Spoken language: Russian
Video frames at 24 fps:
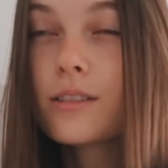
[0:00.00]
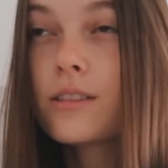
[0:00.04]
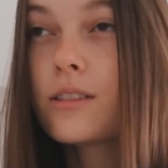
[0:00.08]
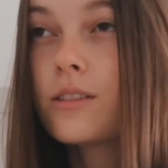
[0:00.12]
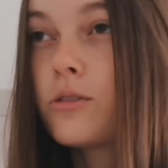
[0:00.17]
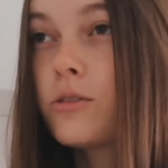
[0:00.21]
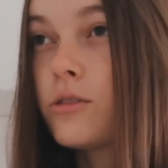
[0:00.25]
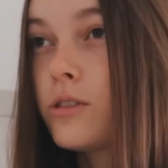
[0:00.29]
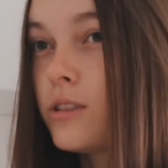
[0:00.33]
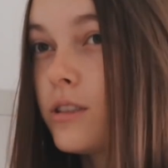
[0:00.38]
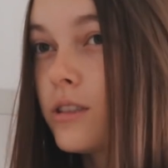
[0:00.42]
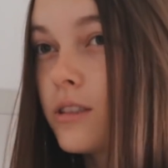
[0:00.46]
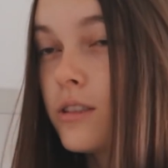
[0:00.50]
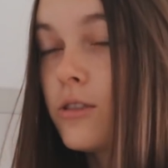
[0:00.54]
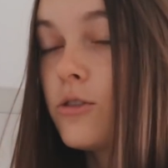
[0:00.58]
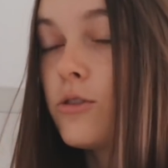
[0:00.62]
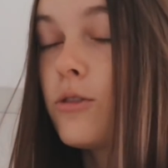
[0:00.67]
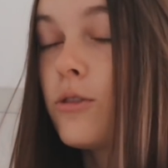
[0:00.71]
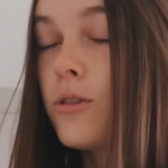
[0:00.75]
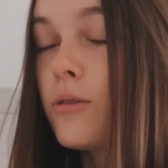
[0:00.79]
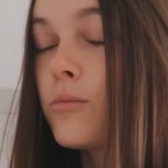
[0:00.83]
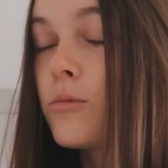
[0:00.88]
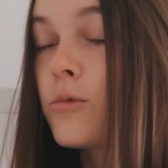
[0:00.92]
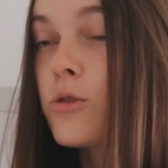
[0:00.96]
С одной стороны,
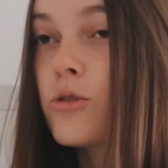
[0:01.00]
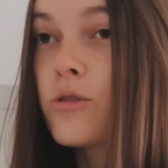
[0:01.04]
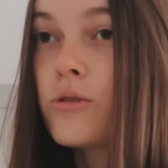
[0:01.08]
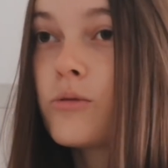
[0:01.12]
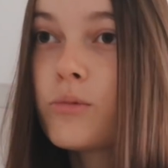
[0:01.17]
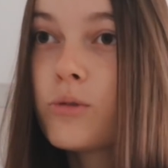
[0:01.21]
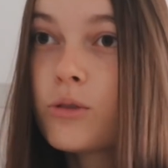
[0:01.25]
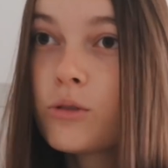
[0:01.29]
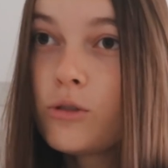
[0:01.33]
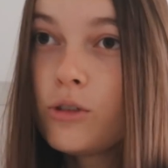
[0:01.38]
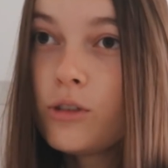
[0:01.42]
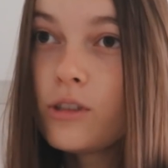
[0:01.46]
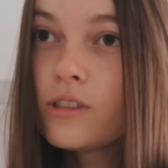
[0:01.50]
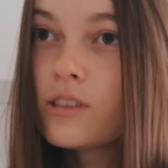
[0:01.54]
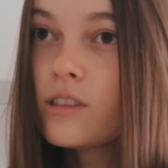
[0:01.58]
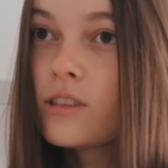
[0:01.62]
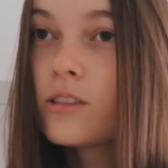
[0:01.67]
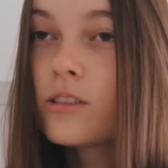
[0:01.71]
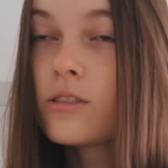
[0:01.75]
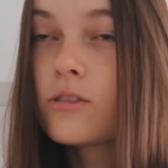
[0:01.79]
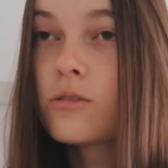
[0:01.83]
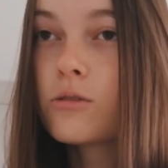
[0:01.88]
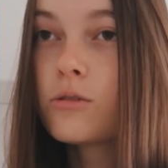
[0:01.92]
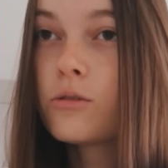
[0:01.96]
что-то может не
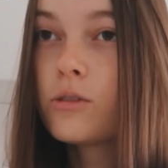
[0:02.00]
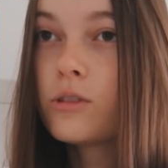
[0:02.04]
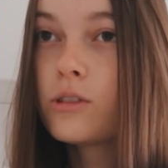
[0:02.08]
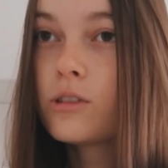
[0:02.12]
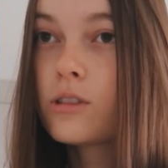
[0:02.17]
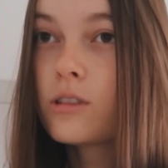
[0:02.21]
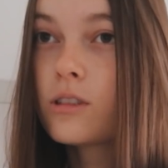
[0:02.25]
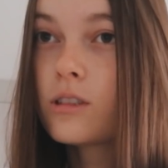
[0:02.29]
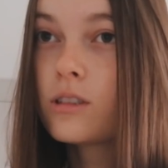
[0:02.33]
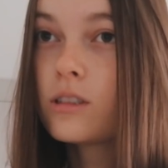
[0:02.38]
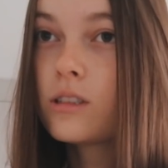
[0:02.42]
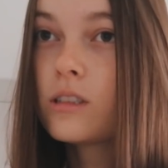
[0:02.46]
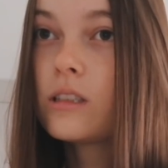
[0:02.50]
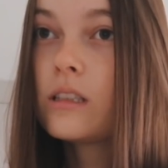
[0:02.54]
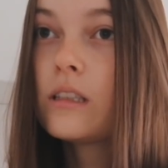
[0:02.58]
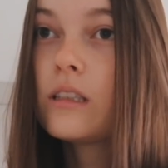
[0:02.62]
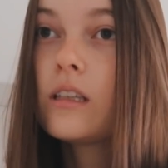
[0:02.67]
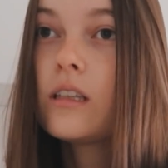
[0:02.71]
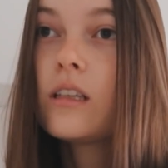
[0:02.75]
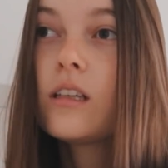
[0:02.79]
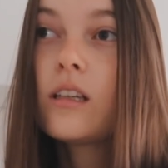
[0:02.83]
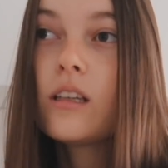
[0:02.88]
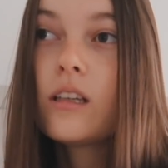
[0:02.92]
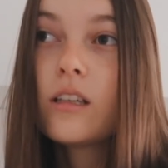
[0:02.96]
получиться, с другой стороны,
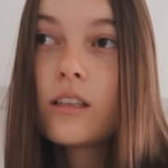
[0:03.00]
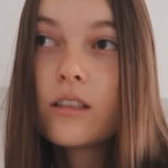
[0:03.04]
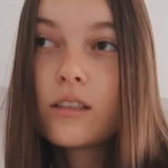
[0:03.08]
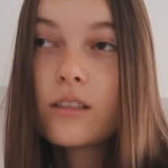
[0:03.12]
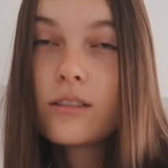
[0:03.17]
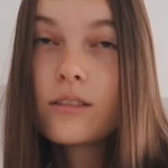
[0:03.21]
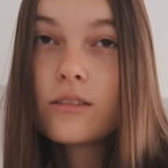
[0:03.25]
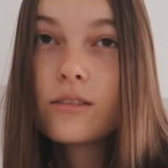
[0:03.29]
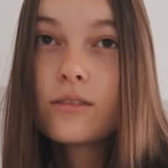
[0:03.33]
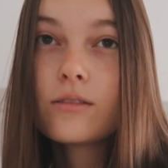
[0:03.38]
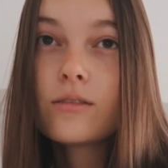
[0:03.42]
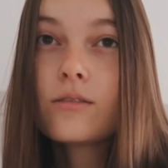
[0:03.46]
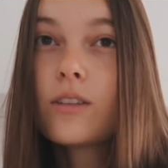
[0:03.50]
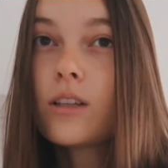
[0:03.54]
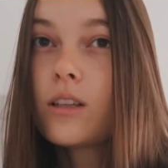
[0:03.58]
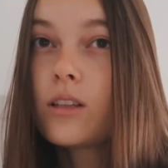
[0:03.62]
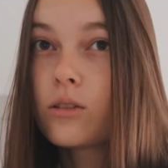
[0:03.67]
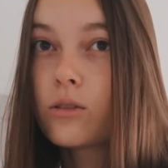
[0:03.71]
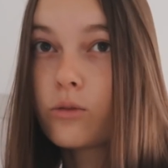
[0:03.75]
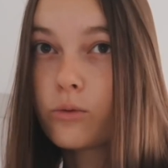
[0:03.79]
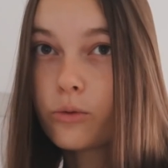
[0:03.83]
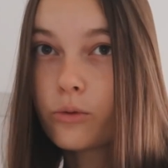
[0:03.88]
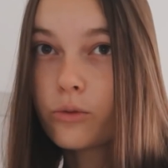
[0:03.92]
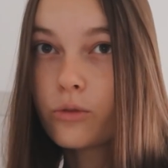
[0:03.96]

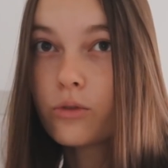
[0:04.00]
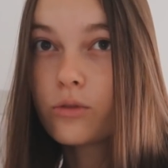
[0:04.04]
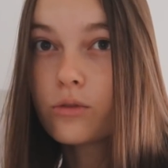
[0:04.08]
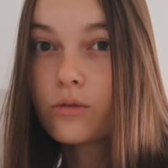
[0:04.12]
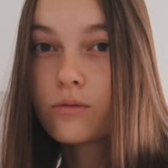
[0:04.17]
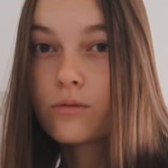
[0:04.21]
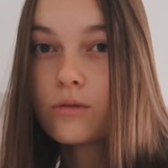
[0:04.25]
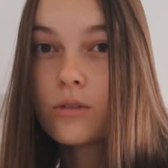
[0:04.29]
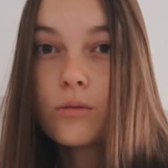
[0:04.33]
волнуюсь